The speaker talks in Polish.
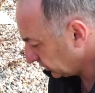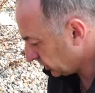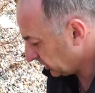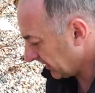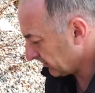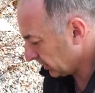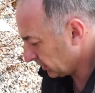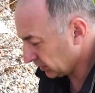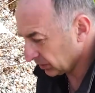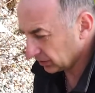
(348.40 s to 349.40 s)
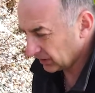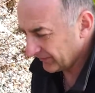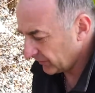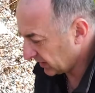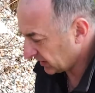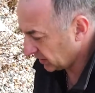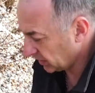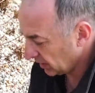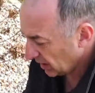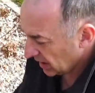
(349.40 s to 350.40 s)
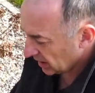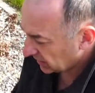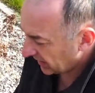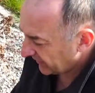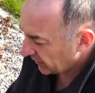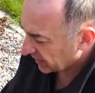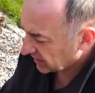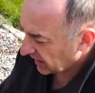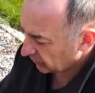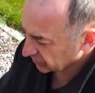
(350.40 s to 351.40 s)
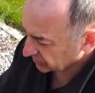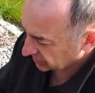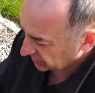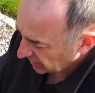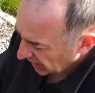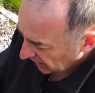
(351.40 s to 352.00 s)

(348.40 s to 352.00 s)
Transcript: czy tam y, kawałek, kawałek gałązki,